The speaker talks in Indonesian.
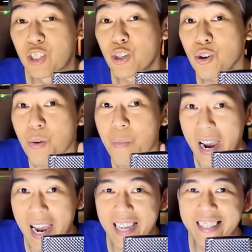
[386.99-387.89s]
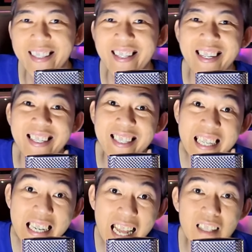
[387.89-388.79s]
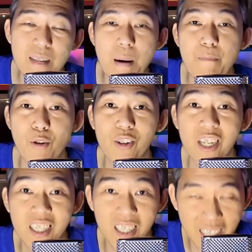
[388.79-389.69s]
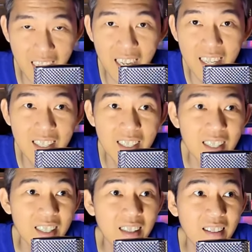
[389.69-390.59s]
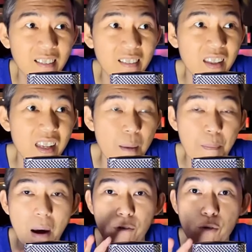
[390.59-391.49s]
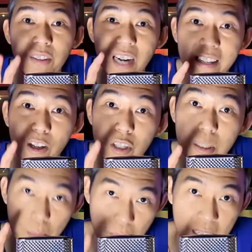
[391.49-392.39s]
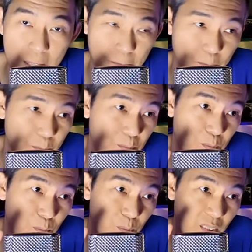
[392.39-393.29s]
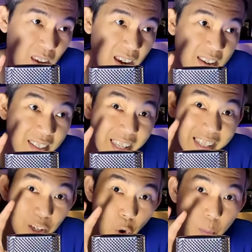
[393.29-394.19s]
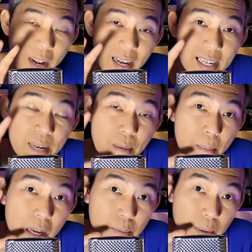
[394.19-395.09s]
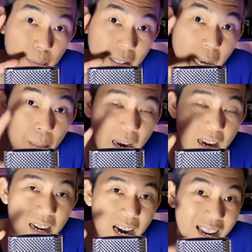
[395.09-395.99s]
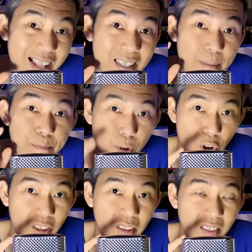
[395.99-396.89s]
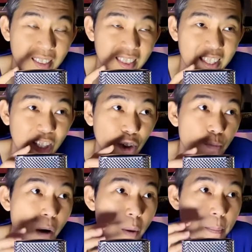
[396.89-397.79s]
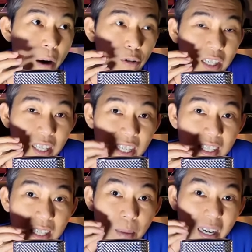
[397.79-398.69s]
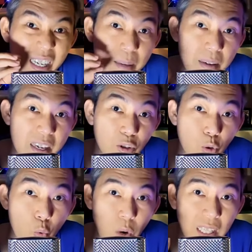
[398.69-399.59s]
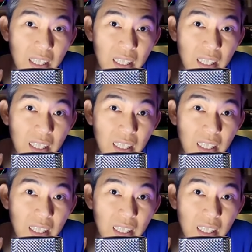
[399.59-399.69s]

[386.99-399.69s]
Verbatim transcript: Cuman silat sama projection-nya ini parfum dry down-nya cepet banget. Ya, yang tadi gue bilang 15 menit pertama kalian semprot itu bau powdery sama creamy-nya tuh kuat.